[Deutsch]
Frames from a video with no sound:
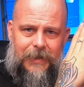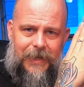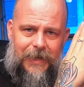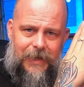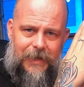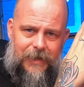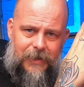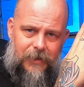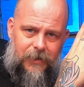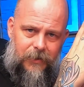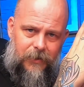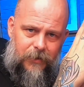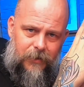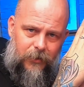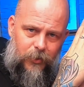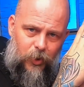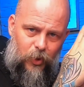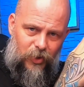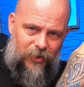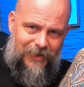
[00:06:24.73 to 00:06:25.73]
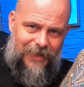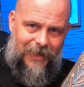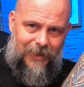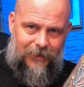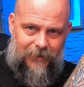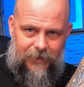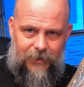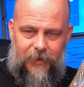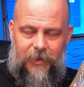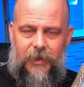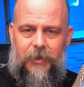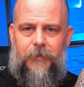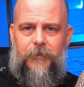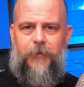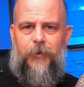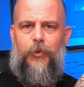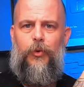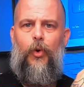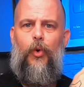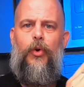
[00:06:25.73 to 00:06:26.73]
Der Kontakt, den ich
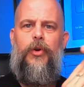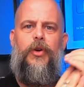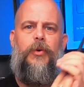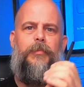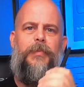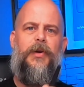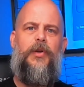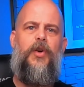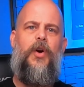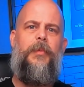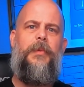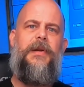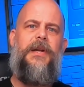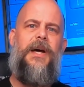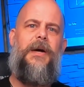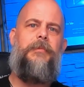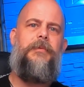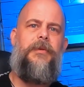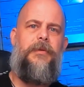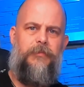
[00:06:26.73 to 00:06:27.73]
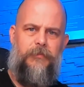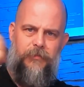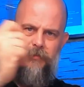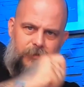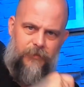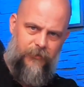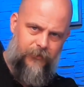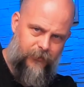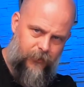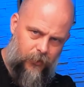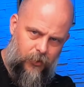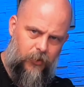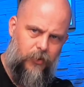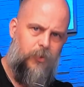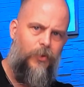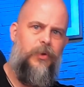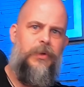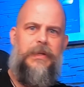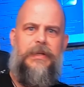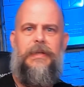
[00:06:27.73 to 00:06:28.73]
von Huion bekommen habe
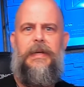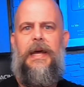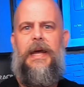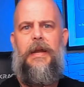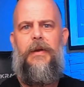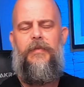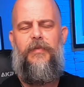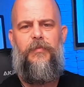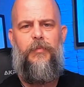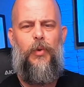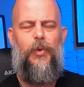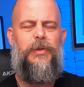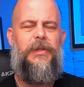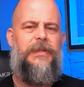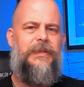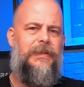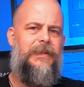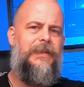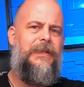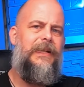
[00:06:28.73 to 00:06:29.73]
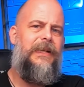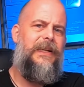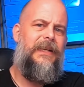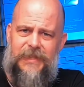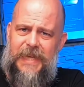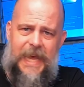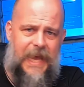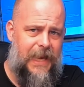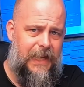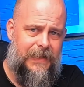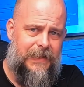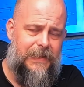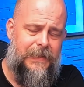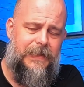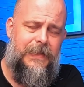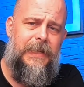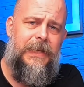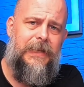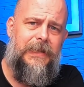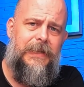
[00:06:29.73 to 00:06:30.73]
vor rund elf Monaten, der
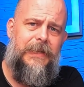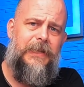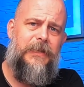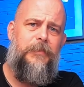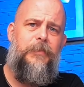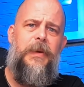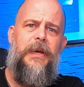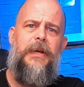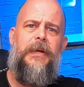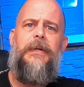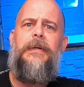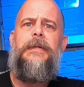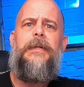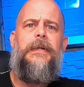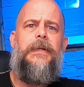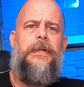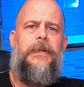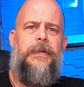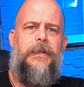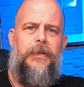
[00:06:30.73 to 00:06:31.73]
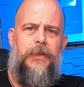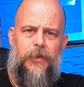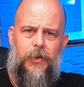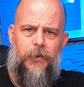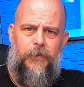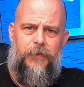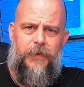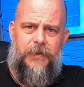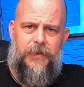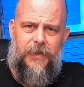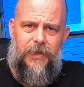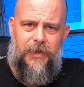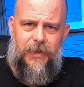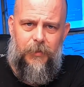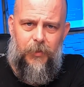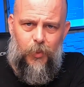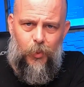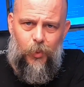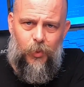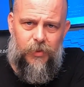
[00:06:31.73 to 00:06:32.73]
existiert nicht mehr. Ich hoffe, es geht
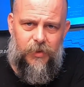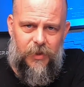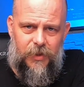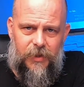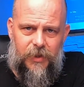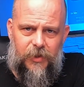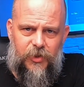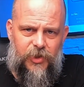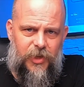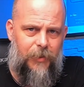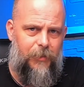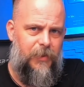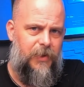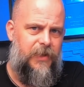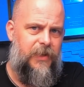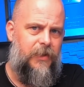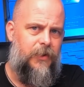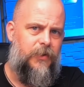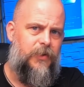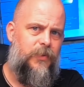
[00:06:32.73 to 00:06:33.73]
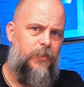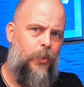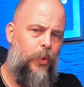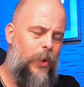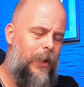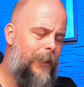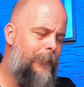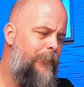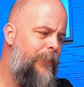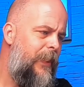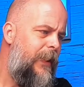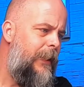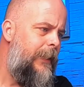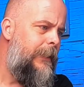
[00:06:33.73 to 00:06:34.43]
ihm gut, denn die stammen hier aus Wuhan.